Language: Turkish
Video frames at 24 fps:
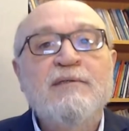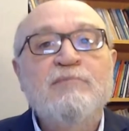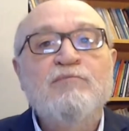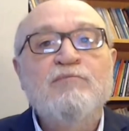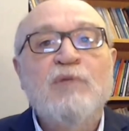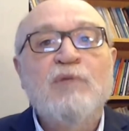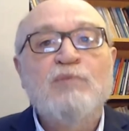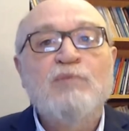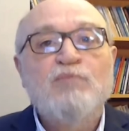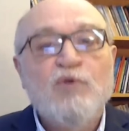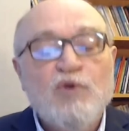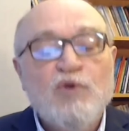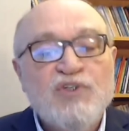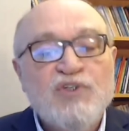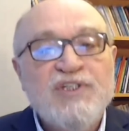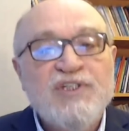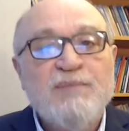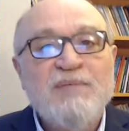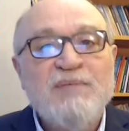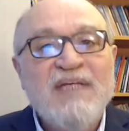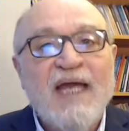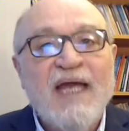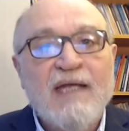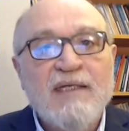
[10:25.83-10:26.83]
bu
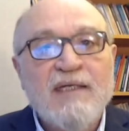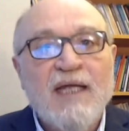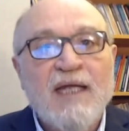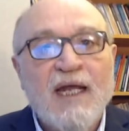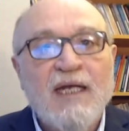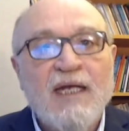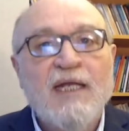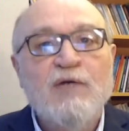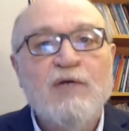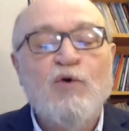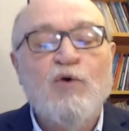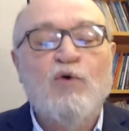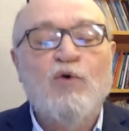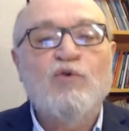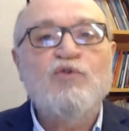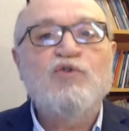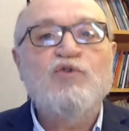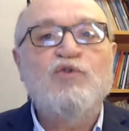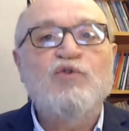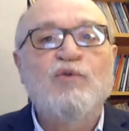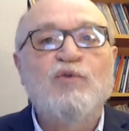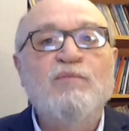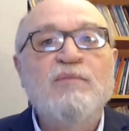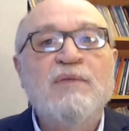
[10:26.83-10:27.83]
işi bilenlerle
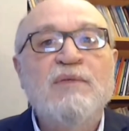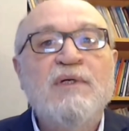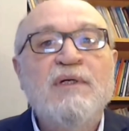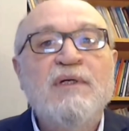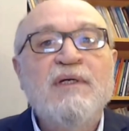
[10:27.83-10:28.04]
konuştum.